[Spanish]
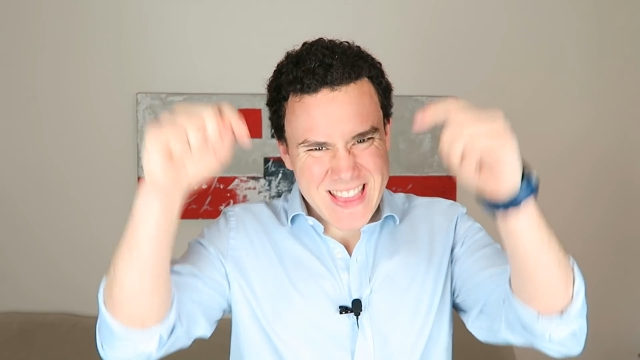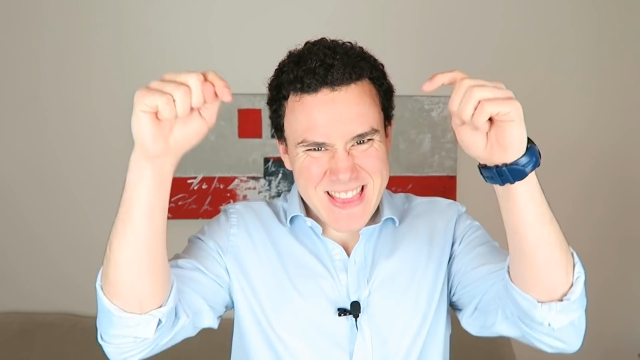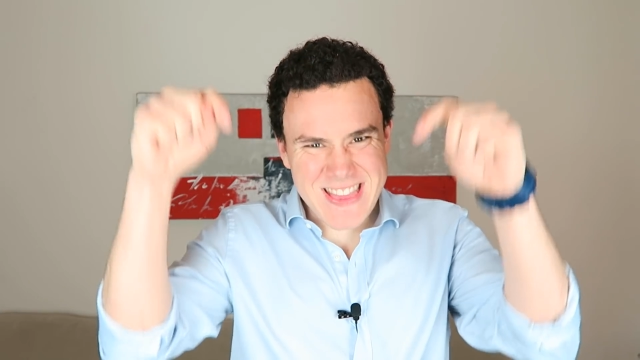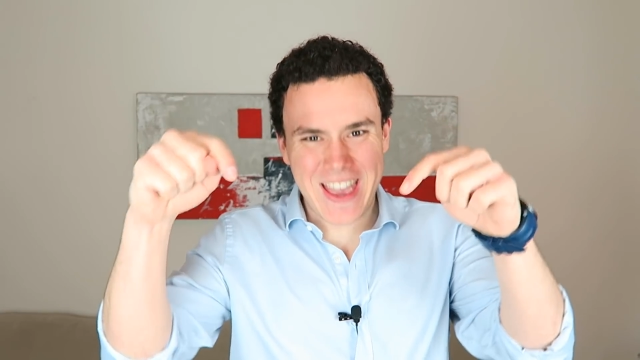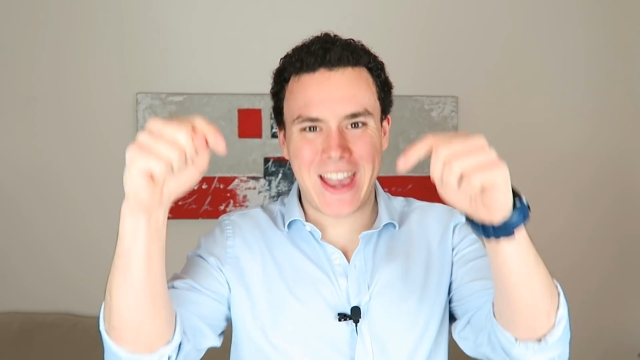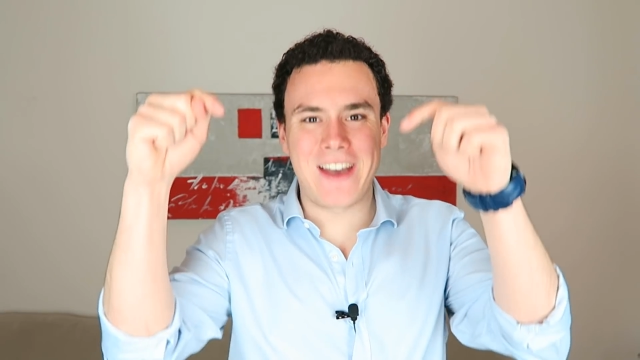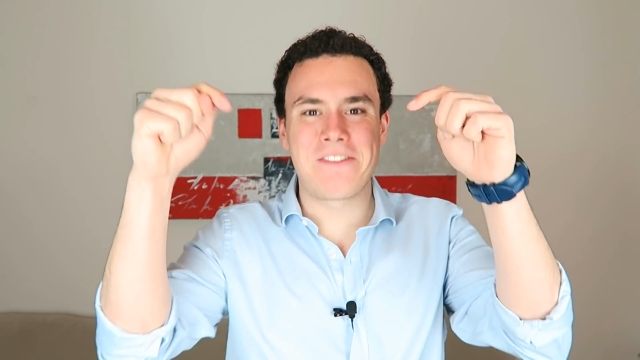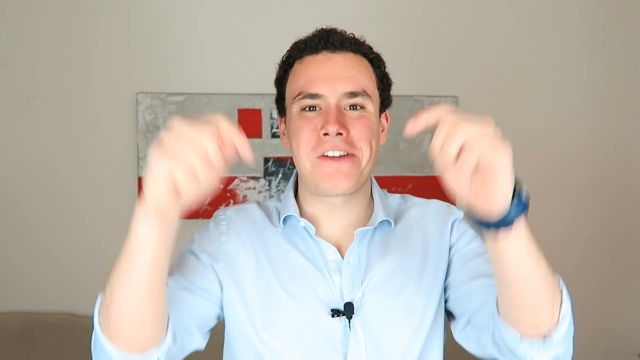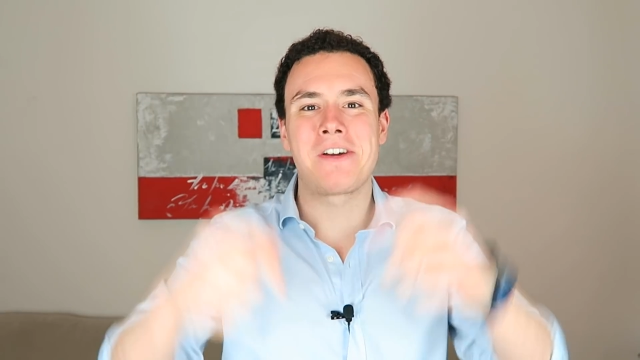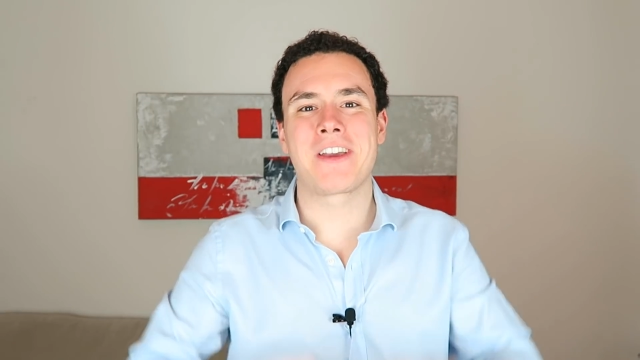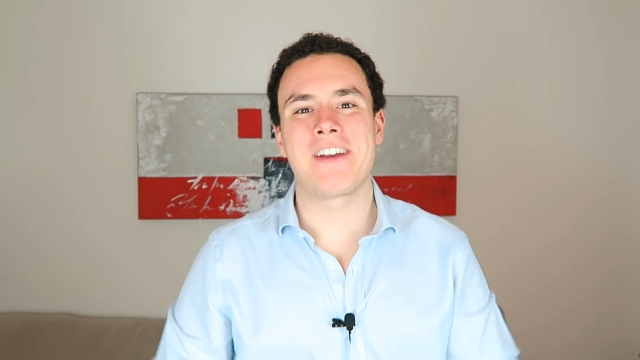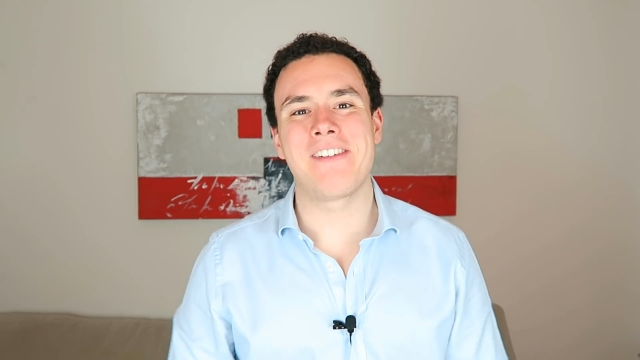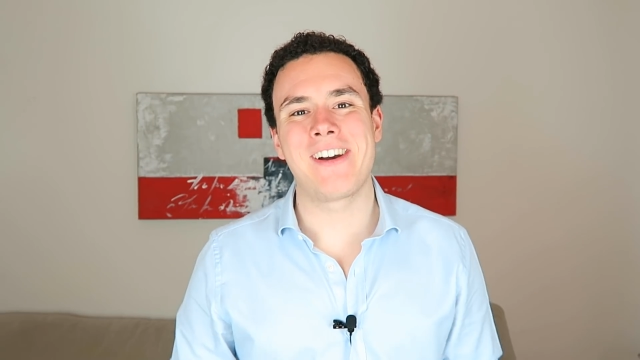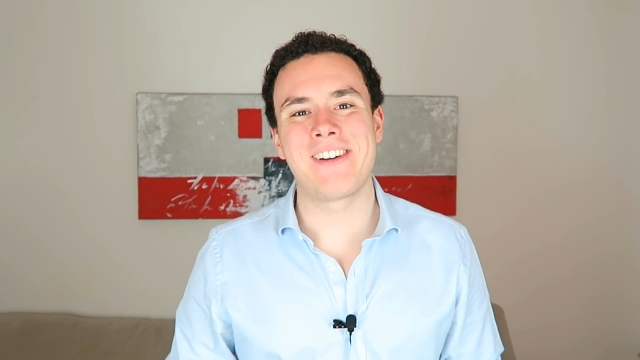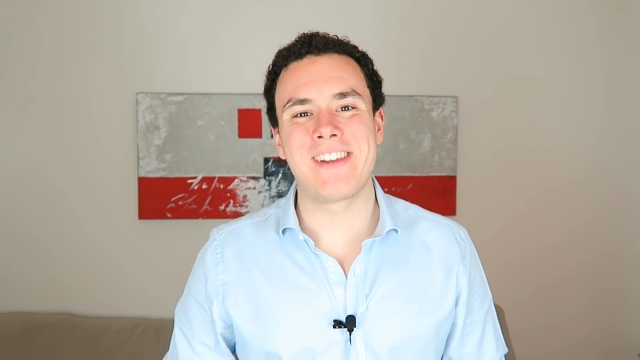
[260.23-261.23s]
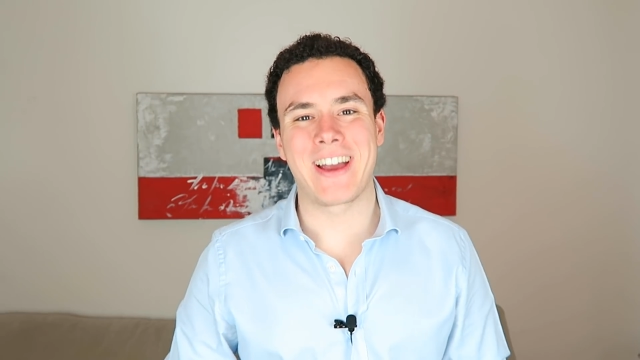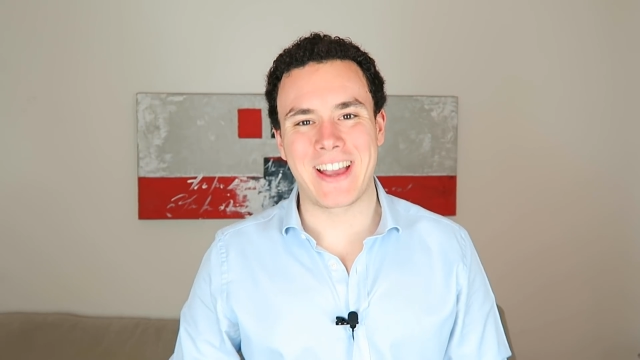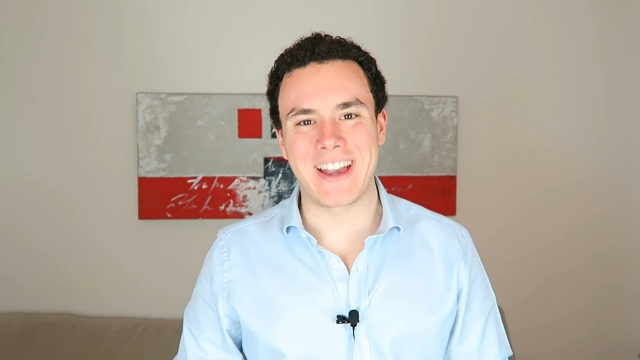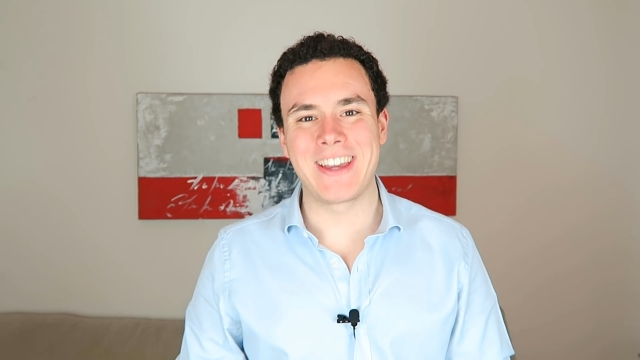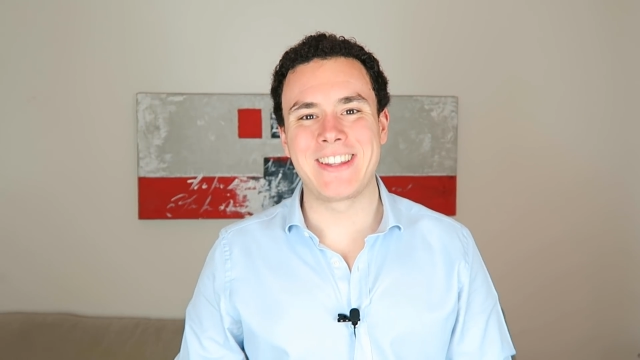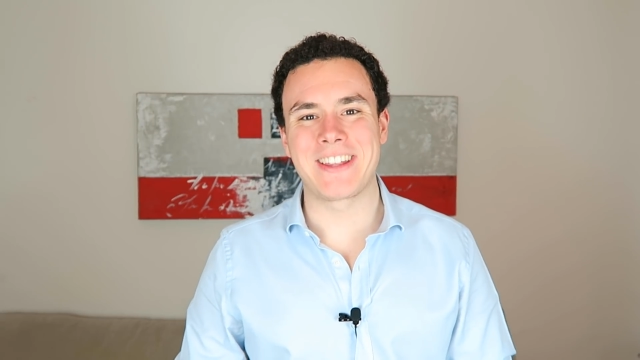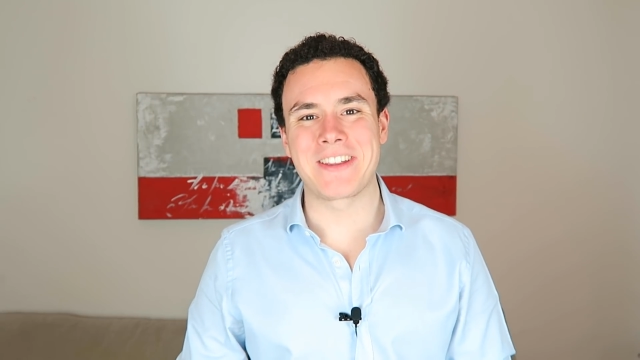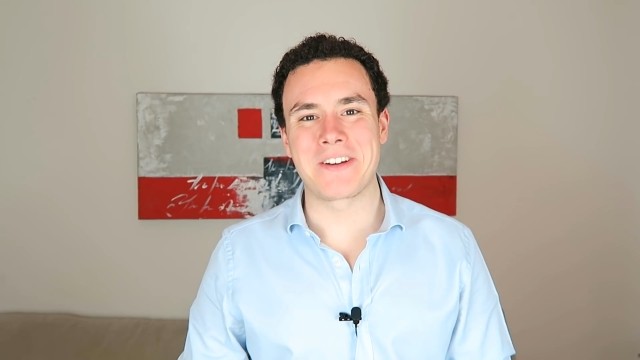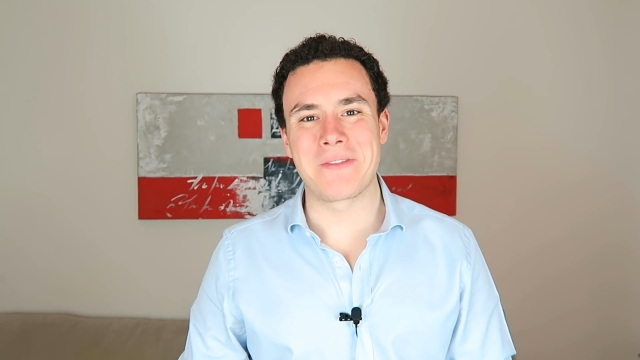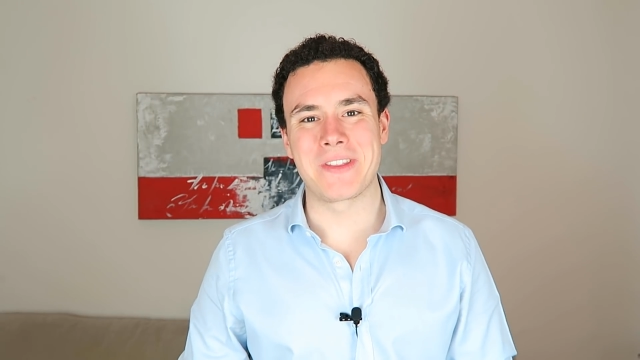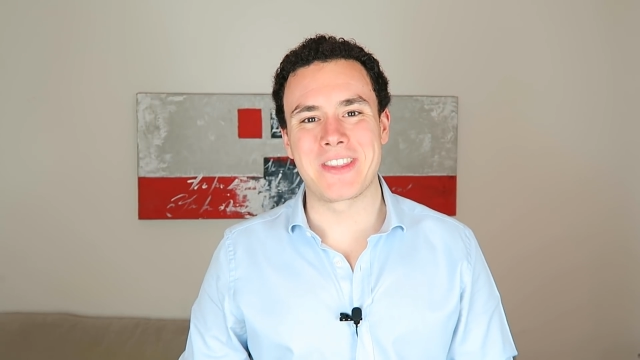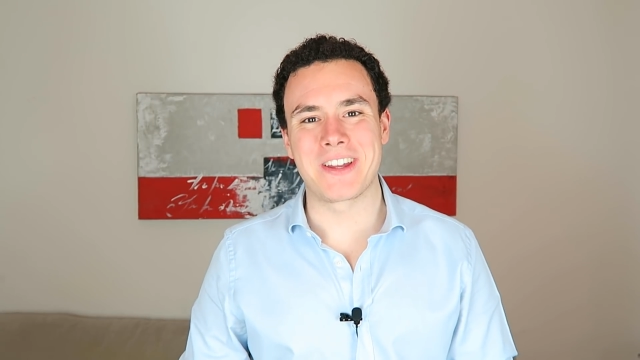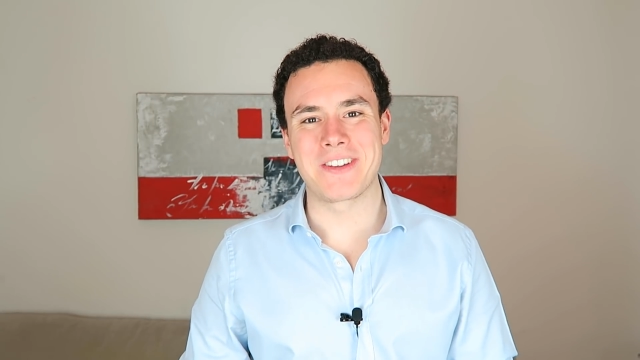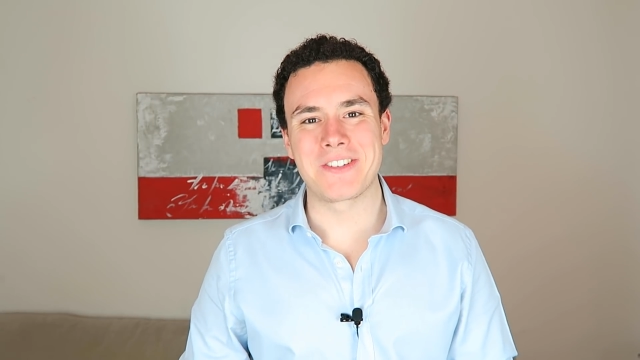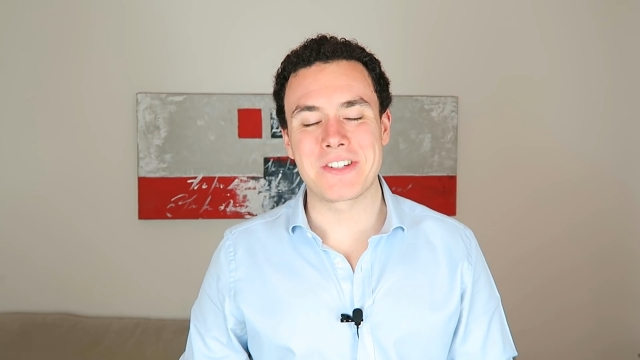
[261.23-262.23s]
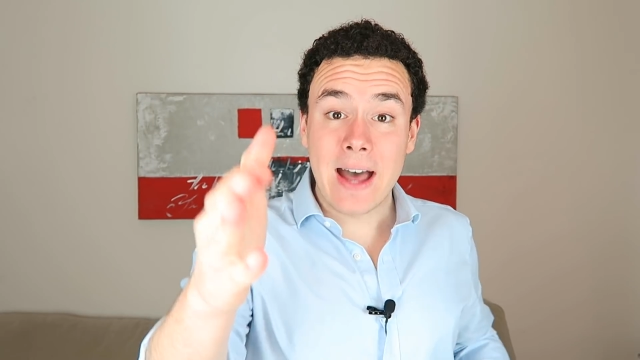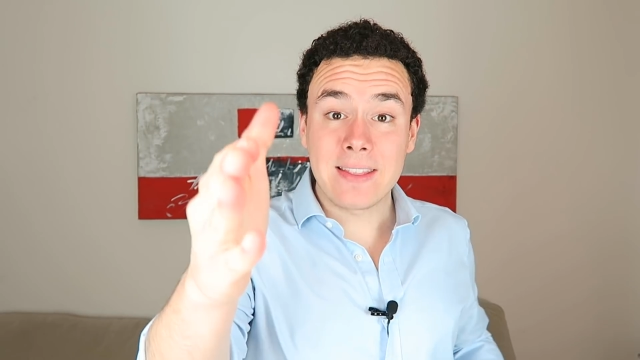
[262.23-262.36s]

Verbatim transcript: déjamelo aquí abajo en la cajita de comentarios.